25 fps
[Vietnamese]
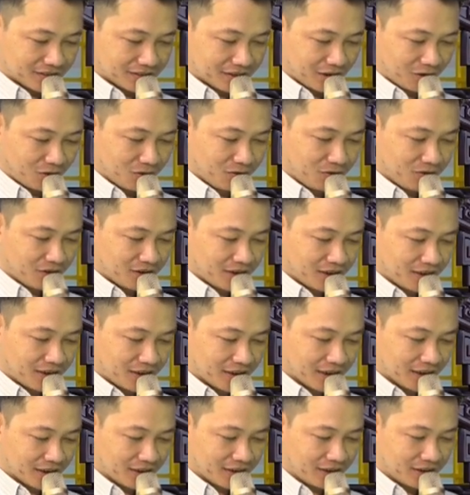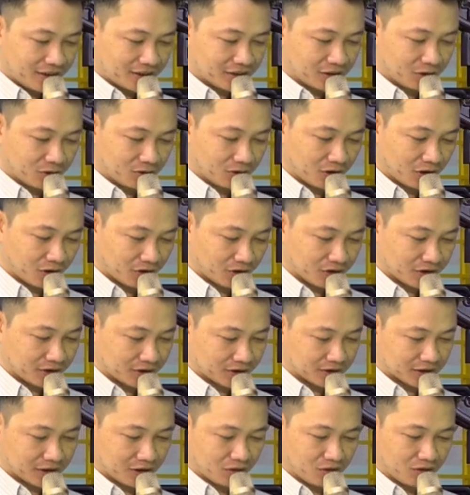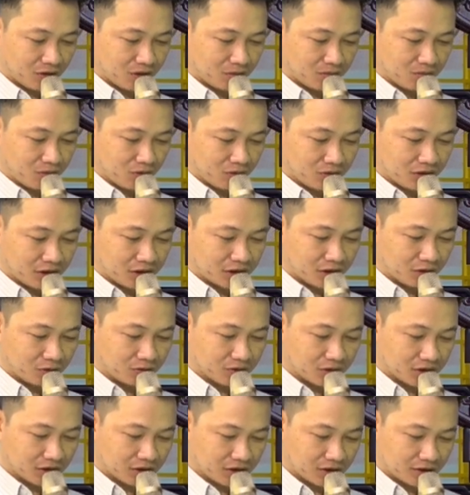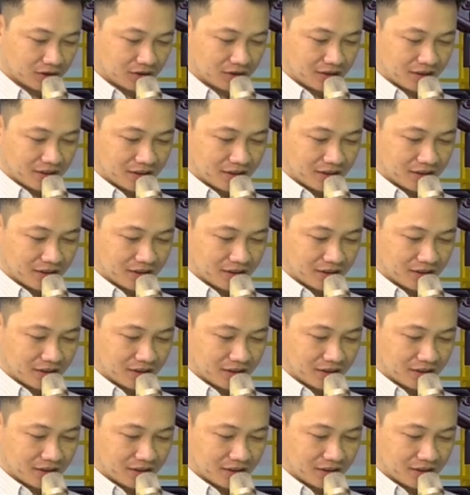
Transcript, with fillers: cháu khi đã đi tu rồi, cháu không muốn đi tu nữa,